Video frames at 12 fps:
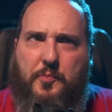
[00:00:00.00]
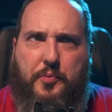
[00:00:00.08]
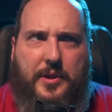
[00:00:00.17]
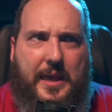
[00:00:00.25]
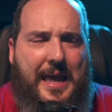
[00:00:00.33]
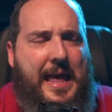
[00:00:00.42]

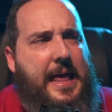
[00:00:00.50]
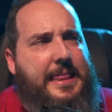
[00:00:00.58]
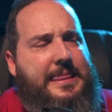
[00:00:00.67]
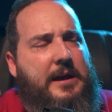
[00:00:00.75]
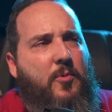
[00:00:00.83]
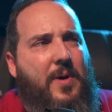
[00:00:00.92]
porque
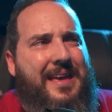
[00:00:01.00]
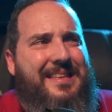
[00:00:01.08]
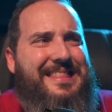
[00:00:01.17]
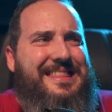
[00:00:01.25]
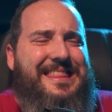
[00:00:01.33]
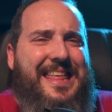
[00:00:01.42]
não é
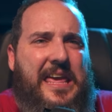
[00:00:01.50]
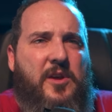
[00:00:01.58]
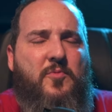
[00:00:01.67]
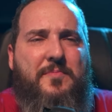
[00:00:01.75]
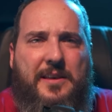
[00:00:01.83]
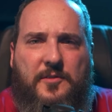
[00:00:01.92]

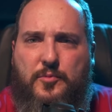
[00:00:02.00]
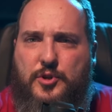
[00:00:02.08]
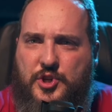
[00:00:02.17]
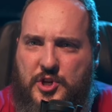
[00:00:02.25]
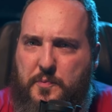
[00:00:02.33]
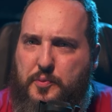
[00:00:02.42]
nem o mesmo
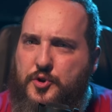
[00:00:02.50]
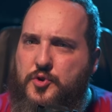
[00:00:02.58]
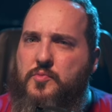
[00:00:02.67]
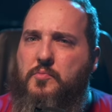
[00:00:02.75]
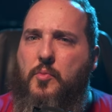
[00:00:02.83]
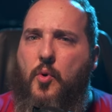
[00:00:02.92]
tipo de
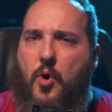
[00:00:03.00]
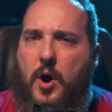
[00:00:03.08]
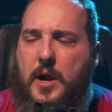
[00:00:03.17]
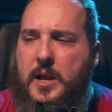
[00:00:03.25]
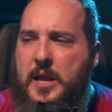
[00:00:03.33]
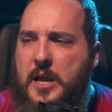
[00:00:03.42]

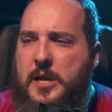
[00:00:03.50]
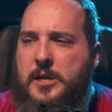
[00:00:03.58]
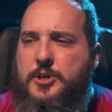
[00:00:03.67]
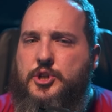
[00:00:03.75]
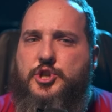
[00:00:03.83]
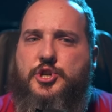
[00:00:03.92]
humor.
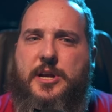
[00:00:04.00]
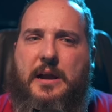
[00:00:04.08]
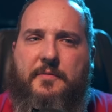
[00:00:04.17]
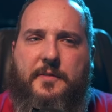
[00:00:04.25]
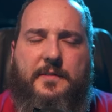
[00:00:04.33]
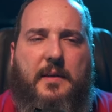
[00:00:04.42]

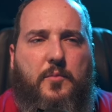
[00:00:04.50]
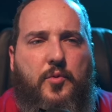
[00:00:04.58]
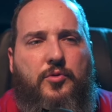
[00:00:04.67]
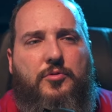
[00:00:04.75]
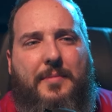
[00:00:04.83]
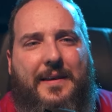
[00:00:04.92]
Chaves é
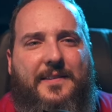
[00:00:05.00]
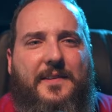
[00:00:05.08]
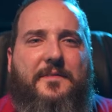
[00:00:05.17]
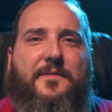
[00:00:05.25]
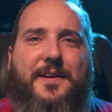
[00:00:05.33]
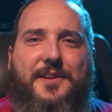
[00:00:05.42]
muito mais
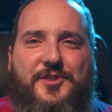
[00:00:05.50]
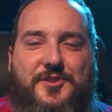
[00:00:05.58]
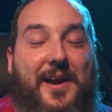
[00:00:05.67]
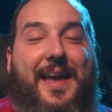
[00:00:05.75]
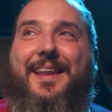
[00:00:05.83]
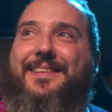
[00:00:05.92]

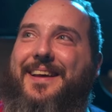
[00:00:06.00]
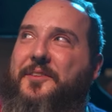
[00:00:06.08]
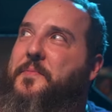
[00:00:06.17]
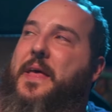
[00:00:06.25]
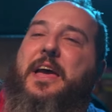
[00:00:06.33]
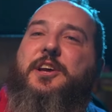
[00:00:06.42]
infantil. É
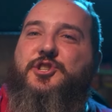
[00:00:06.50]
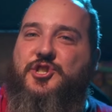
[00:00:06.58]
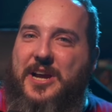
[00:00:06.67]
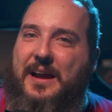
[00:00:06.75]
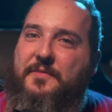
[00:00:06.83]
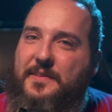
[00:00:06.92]
engraçado,
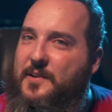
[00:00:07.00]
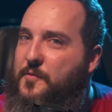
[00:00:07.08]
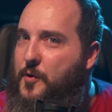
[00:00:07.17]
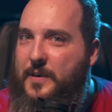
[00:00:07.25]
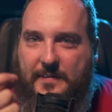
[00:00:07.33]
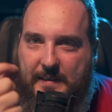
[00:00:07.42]
Chaves não
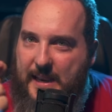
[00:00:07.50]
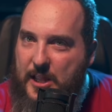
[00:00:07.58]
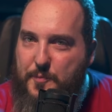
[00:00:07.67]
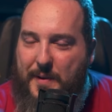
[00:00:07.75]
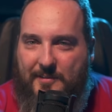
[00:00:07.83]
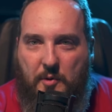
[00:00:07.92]
foi
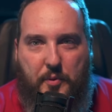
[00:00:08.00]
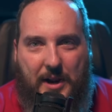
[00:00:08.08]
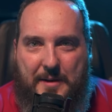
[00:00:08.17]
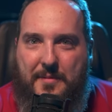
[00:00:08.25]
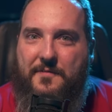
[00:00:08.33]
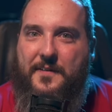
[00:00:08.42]
escrito para ser um
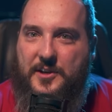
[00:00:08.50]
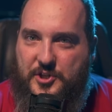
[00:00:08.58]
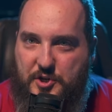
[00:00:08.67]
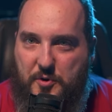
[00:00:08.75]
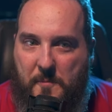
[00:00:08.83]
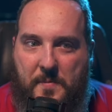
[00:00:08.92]
programa
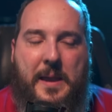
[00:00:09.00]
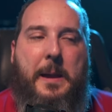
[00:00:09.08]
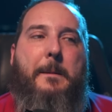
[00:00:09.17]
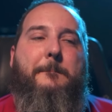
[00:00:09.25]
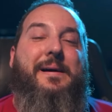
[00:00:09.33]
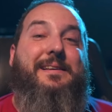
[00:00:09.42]
infantil,
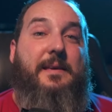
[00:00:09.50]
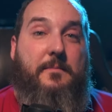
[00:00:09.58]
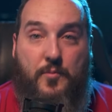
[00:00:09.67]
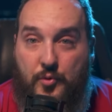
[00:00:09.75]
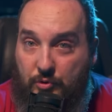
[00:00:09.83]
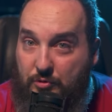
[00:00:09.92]
mas é
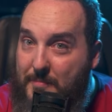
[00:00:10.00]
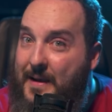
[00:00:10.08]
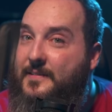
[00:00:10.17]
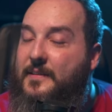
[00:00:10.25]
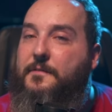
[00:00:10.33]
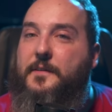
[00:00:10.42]
muito
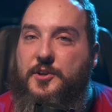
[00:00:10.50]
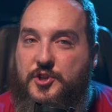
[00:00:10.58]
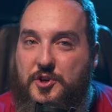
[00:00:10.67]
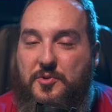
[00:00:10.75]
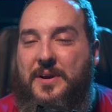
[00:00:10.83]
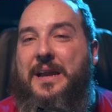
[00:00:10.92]
mais
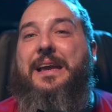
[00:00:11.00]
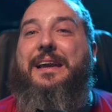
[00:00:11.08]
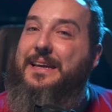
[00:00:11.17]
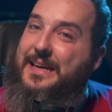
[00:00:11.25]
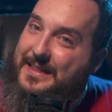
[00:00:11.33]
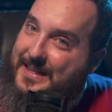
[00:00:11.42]
infantil
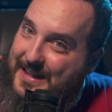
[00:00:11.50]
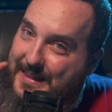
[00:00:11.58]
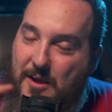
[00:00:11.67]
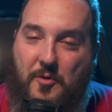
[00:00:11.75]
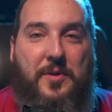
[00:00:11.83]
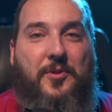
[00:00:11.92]
que
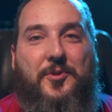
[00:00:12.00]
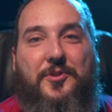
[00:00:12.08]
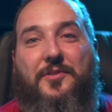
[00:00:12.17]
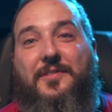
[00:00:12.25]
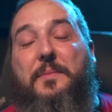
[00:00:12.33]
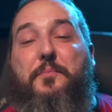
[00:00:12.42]
31
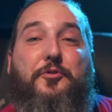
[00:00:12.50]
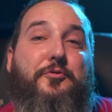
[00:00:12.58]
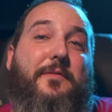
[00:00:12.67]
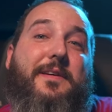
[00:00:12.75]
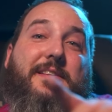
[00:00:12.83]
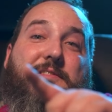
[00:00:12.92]
Minutos, que por
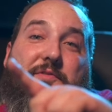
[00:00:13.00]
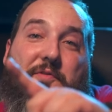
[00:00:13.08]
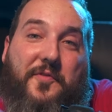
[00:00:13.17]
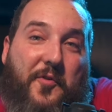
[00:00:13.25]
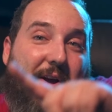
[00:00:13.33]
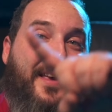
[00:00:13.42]
sua vez
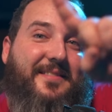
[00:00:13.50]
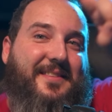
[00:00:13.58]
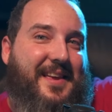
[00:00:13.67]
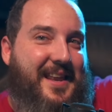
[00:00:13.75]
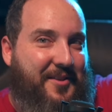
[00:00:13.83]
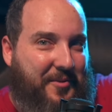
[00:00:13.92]
foi
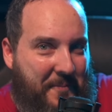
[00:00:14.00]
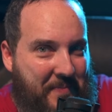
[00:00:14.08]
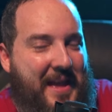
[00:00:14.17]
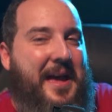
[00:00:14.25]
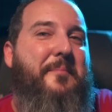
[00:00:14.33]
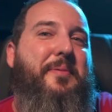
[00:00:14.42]
escrito
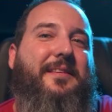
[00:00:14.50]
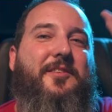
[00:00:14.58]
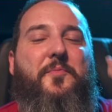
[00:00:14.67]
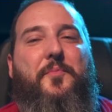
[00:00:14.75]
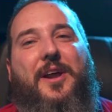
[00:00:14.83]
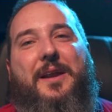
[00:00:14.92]
para
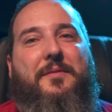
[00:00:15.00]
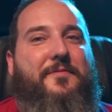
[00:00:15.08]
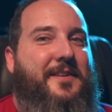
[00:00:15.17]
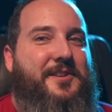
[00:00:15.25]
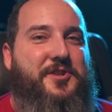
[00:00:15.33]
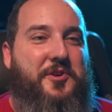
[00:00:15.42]
ser um programa
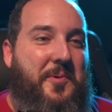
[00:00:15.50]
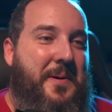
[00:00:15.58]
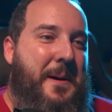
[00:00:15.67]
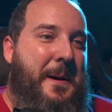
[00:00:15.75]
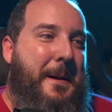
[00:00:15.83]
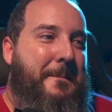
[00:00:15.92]
infantil,
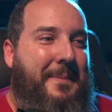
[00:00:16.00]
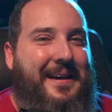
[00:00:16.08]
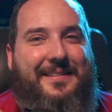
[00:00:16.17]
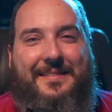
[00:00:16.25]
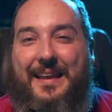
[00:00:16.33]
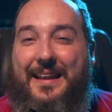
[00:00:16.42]

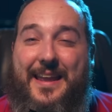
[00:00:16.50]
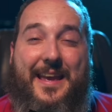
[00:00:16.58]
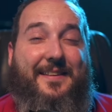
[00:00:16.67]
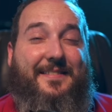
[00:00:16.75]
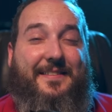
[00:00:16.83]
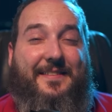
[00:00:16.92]
mas ele
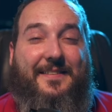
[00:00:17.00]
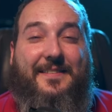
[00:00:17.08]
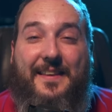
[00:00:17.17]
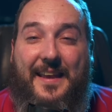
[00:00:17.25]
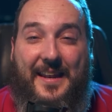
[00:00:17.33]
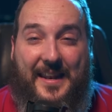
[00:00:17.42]
é
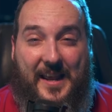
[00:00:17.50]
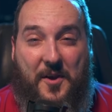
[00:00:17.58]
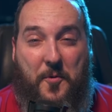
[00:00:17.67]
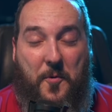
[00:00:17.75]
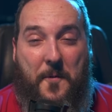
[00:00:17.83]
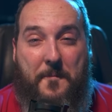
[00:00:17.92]

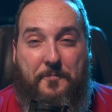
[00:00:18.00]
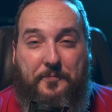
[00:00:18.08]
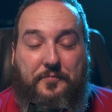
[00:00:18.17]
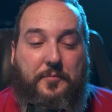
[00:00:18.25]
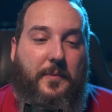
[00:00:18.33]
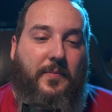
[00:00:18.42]
cínico.
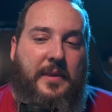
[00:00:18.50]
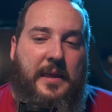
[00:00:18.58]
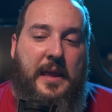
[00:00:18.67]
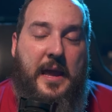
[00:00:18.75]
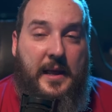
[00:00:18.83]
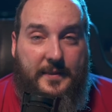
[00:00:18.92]

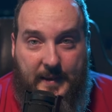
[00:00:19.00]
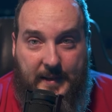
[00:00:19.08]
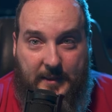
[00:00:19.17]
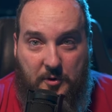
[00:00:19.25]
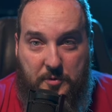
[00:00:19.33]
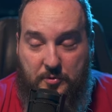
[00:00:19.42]

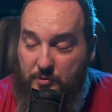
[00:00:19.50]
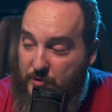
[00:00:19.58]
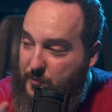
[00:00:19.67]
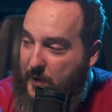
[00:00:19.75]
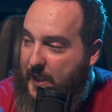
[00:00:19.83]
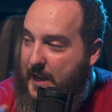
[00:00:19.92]
31
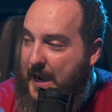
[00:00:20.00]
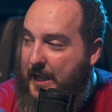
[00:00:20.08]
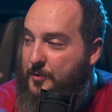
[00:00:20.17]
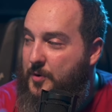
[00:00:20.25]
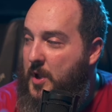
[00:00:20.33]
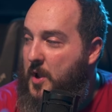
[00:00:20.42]
Minutos foi
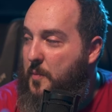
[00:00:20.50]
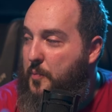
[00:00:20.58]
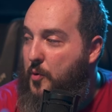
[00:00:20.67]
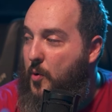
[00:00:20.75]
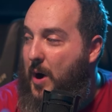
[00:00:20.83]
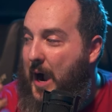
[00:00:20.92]
criado
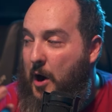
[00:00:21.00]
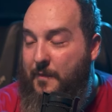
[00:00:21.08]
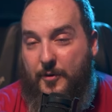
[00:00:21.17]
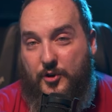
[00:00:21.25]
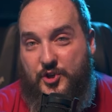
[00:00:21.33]
por Álvaro